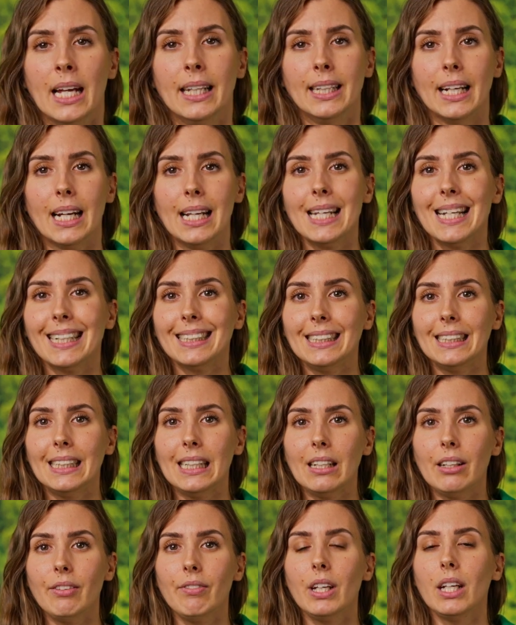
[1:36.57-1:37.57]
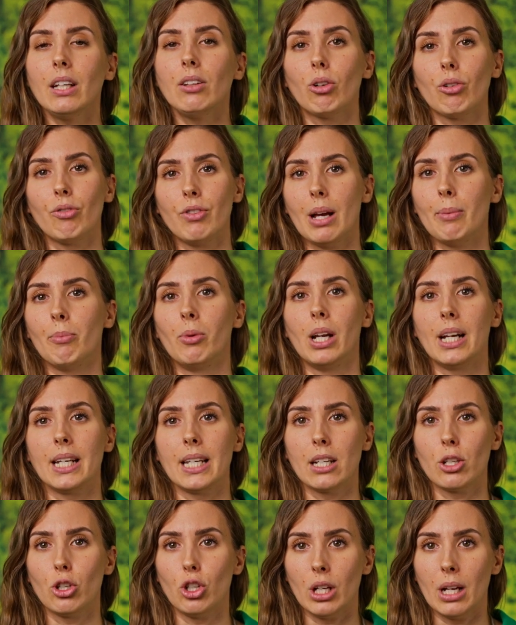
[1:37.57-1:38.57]
Tra gli attivi troviamo la
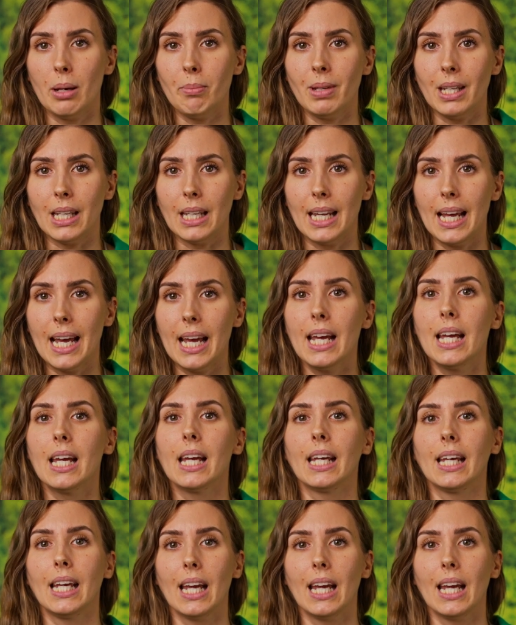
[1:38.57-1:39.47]
niacinamide